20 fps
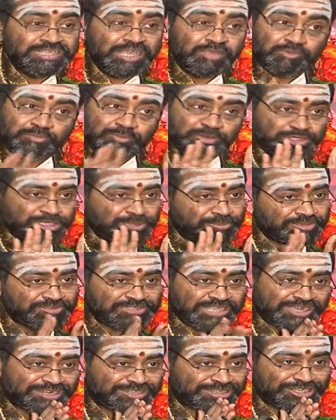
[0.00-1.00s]
ఏవి ముఖ్యమో
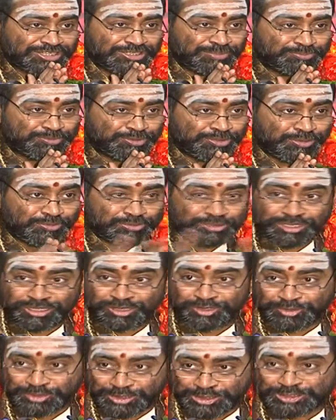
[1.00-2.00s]
జాగ్రత్తగా చెప్తున్నా
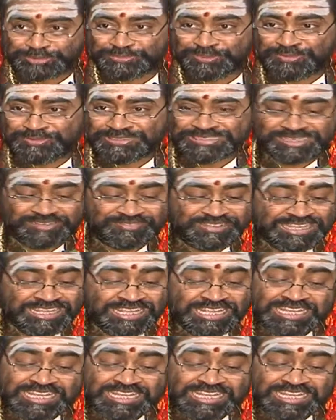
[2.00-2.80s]
హృదయంలో నిలిచిపోవలసినవి